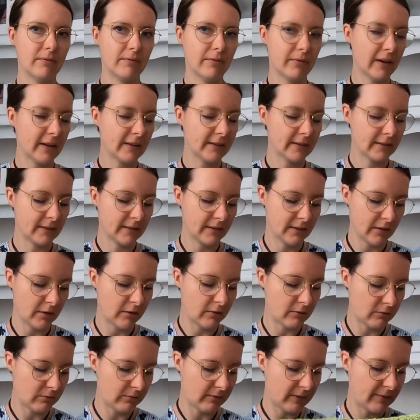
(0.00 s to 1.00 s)
was
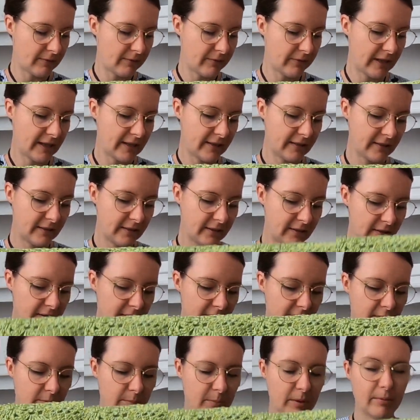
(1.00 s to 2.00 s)
genau, weil fertig
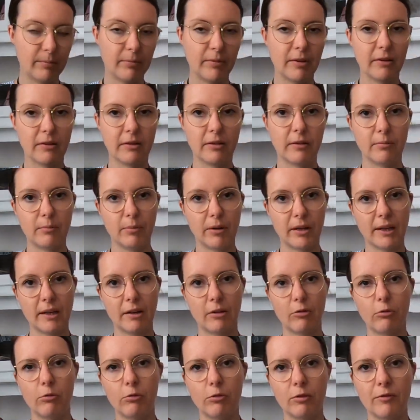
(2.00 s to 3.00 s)
ist bei mir
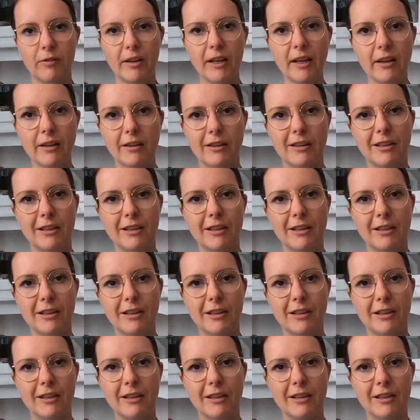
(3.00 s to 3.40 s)
Banderole weg.